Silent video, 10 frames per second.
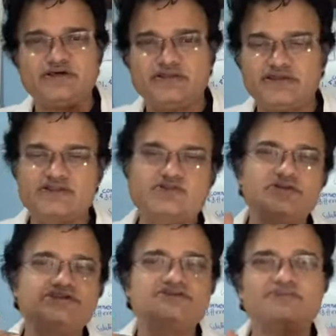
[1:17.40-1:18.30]
ఎంతో
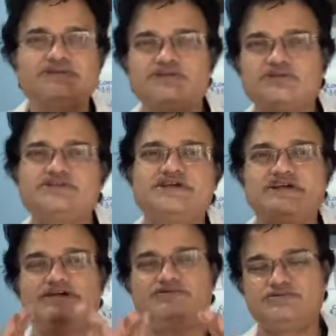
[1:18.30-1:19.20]
డిసిప్లిన్ తోటి
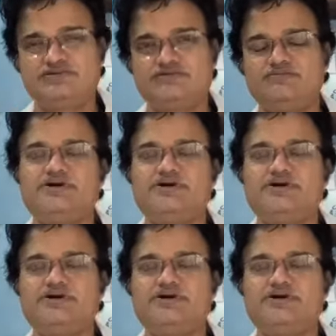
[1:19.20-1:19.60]
చేయగలుగుతున్నాం